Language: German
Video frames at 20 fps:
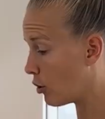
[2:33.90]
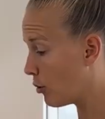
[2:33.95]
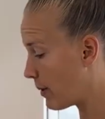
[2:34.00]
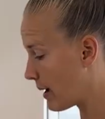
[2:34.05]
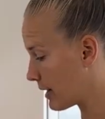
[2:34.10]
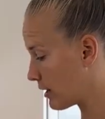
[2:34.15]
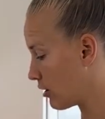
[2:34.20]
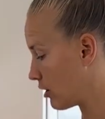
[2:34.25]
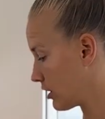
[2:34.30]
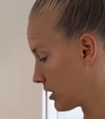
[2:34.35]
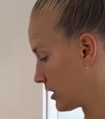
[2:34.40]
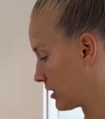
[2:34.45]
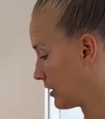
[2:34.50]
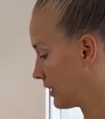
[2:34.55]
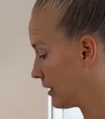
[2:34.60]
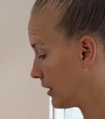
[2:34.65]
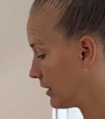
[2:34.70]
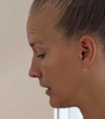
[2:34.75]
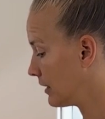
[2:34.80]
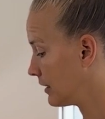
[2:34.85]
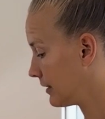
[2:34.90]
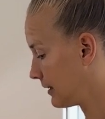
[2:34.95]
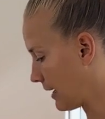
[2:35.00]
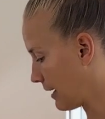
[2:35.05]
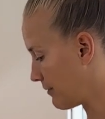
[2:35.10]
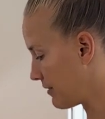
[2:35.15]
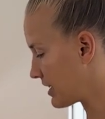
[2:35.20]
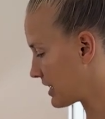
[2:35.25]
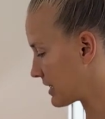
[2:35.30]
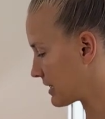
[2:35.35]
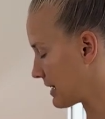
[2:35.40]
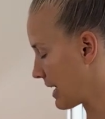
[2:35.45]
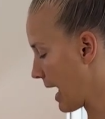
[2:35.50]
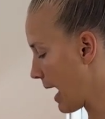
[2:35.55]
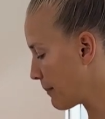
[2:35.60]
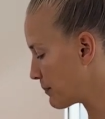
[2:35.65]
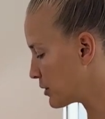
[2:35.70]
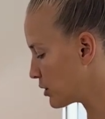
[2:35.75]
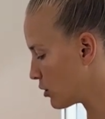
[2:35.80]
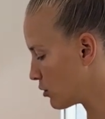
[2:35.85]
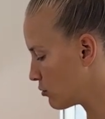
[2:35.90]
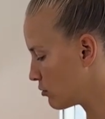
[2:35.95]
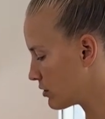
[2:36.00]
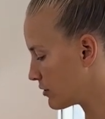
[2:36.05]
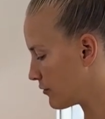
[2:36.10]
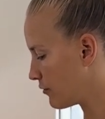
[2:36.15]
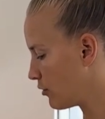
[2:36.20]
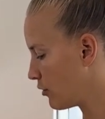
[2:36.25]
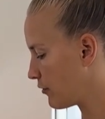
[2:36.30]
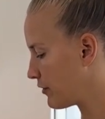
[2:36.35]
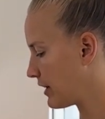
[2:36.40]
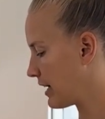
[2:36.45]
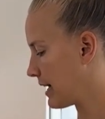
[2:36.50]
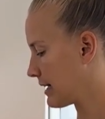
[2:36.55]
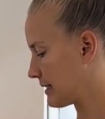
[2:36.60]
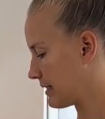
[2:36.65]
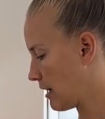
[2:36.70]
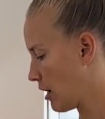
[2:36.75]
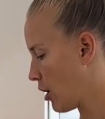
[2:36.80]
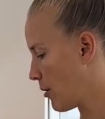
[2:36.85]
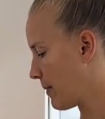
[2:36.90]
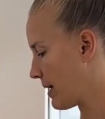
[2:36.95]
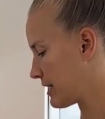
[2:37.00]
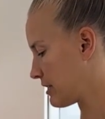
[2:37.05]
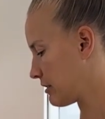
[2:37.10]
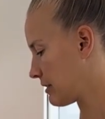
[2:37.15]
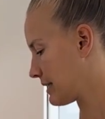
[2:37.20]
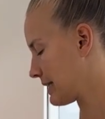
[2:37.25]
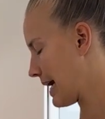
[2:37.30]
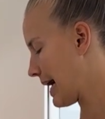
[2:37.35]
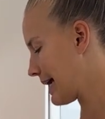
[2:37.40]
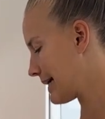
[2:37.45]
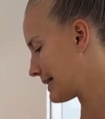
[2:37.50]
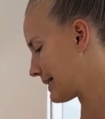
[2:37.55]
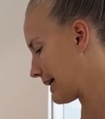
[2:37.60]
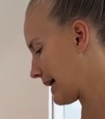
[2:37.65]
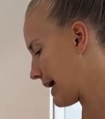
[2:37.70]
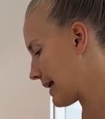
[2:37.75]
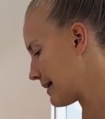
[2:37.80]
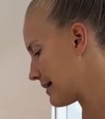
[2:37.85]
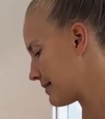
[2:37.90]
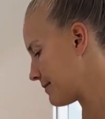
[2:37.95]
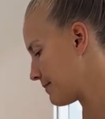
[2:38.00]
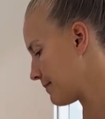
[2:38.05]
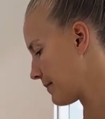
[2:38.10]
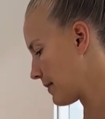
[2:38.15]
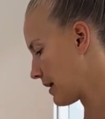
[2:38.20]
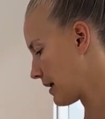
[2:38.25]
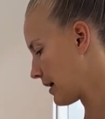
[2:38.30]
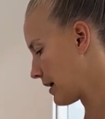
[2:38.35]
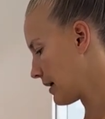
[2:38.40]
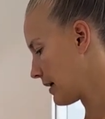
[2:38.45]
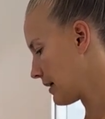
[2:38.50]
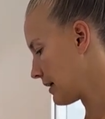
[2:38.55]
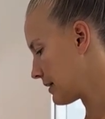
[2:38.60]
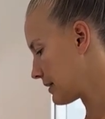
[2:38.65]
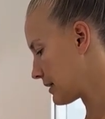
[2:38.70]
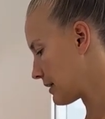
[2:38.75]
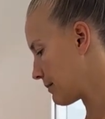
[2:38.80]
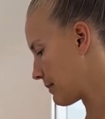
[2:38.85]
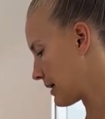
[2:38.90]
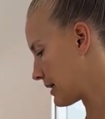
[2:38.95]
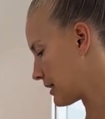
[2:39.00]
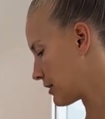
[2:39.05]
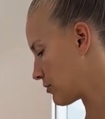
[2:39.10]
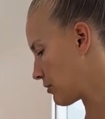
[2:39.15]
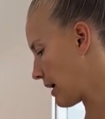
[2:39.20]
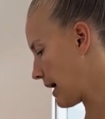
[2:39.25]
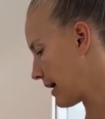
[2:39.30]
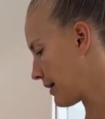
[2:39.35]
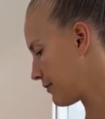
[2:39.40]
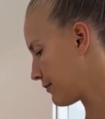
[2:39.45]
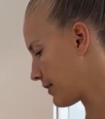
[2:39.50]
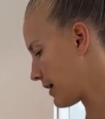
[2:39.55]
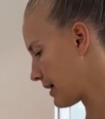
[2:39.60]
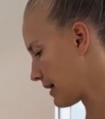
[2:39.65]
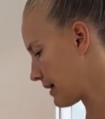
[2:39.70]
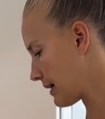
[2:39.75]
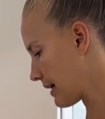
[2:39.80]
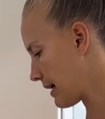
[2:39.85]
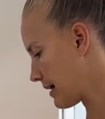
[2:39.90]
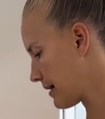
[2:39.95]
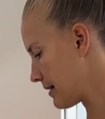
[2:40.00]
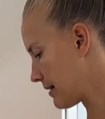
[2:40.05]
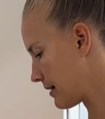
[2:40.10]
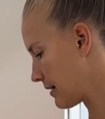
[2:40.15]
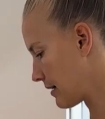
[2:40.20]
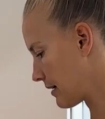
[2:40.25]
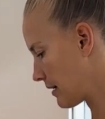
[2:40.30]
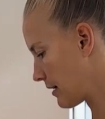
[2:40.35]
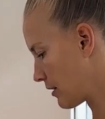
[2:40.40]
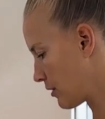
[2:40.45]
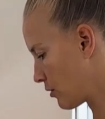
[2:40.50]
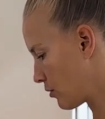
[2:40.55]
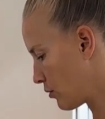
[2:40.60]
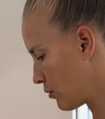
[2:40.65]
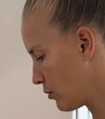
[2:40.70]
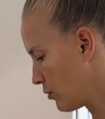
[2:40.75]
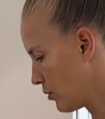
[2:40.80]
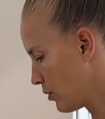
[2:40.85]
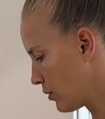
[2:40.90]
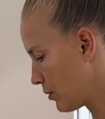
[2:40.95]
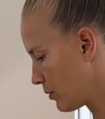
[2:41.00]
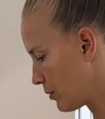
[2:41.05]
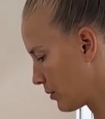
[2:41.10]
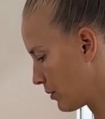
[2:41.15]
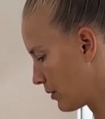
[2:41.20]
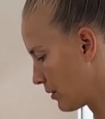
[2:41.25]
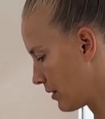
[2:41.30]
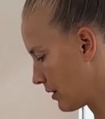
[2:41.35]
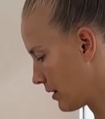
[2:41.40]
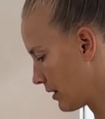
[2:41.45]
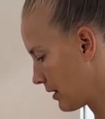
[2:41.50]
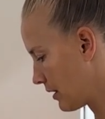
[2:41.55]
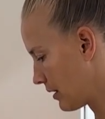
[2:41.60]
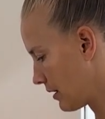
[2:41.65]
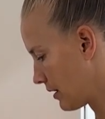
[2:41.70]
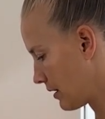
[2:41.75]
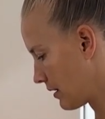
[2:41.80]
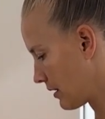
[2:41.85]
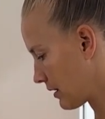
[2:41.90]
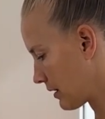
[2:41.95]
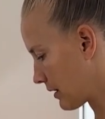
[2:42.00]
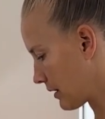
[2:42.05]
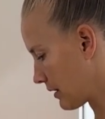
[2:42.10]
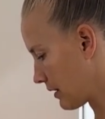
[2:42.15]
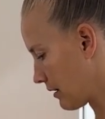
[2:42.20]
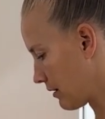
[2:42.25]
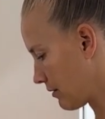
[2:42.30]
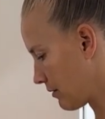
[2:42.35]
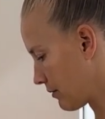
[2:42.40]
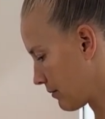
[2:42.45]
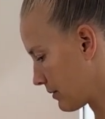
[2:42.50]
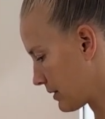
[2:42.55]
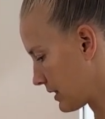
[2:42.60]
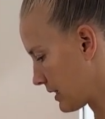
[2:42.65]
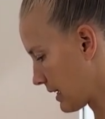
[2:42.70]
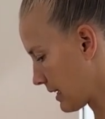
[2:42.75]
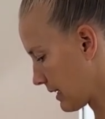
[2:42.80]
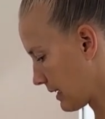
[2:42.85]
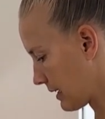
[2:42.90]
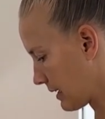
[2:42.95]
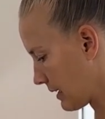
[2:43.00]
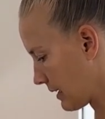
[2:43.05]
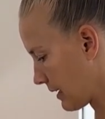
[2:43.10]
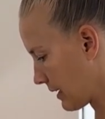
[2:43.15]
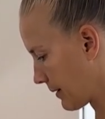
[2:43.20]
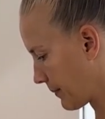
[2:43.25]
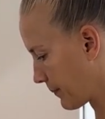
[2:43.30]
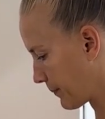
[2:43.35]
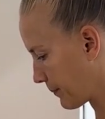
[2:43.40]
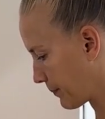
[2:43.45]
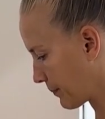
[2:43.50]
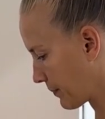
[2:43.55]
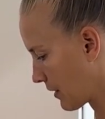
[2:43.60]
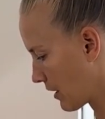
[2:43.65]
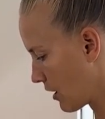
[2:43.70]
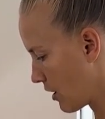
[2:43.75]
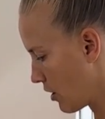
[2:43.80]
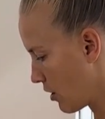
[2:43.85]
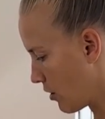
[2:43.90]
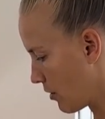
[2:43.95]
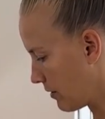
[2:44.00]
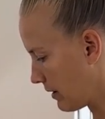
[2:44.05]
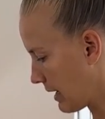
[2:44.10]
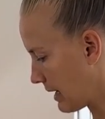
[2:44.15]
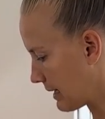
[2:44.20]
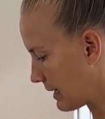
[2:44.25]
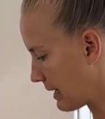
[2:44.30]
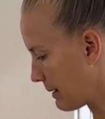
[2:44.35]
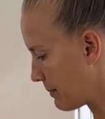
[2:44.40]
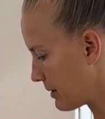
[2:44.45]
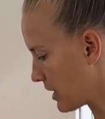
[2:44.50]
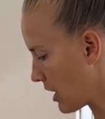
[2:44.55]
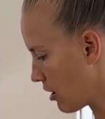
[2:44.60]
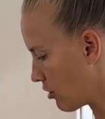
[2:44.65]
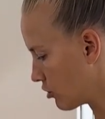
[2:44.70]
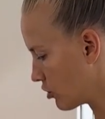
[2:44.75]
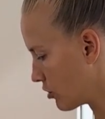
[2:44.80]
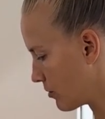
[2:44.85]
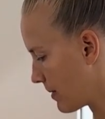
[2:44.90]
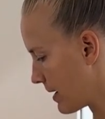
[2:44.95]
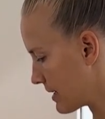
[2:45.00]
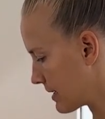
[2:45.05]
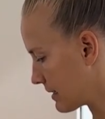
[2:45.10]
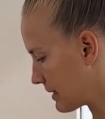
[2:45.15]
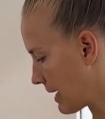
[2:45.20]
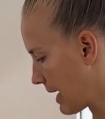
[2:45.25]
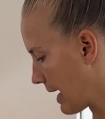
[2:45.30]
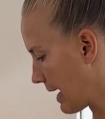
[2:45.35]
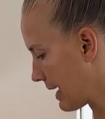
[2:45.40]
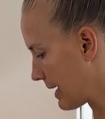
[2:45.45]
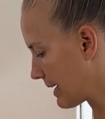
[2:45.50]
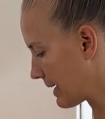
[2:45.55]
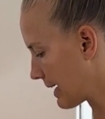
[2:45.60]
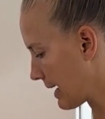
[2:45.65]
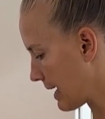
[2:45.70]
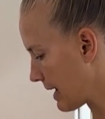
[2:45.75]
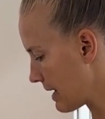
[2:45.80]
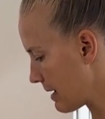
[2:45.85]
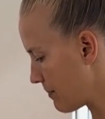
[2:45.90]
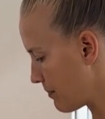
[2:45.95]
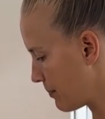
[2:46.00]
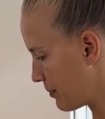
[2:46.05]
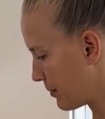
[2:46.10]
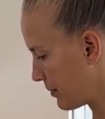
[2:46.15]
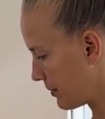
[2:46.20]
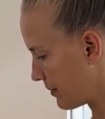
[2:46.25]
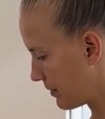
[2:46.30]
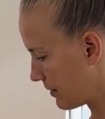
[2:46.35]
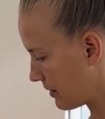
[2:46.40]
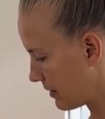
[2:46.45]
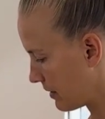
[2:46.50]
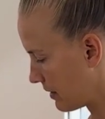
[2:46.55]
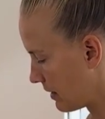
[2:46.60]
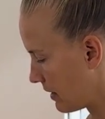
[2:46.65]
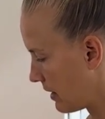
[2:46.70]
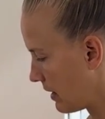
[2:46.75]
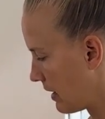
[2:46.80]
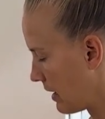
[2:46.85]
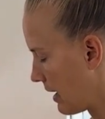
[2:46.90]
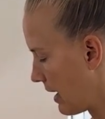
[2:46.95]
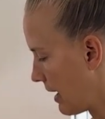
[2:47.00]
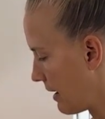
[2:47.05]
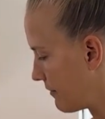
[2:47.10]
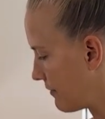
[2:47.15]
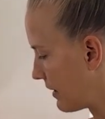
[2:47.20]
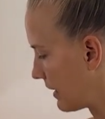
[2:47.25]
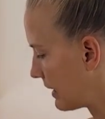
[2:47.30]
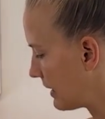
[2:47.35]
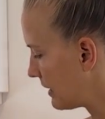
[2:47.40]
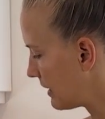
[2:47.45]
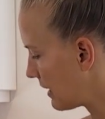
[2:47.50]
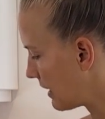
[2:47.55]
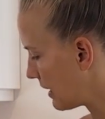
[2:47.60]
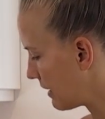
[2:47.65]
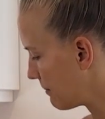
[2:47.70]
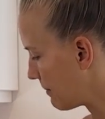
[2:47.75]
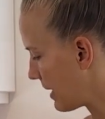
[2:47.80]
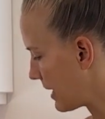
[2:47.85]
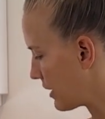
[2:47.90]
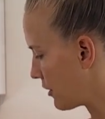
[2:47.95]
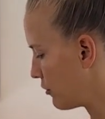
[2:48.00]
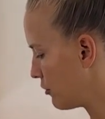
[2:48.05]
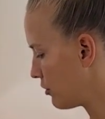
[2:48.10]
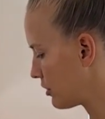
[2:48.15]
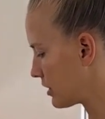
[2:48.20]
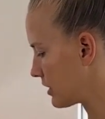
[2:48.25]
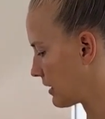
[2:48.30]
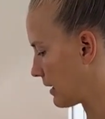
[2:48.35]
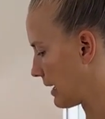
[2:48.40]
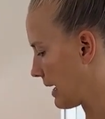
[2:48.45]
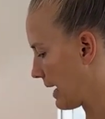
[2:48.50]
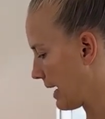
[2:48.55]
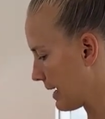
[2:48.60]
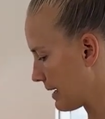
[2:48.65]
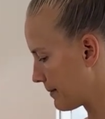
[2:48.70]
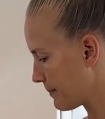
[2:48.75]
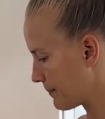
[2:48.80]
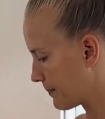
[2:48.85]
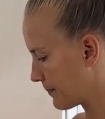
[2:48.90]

Oh mein Gott, dann wird das ein absolut fluffiger Traum. Also das Ei trennen ist immer nicht so einfach, ja. Uh, genau, zack. Und dann gebe ich auch schon mal das Eigelb einfach hier in meine Nüsse rein.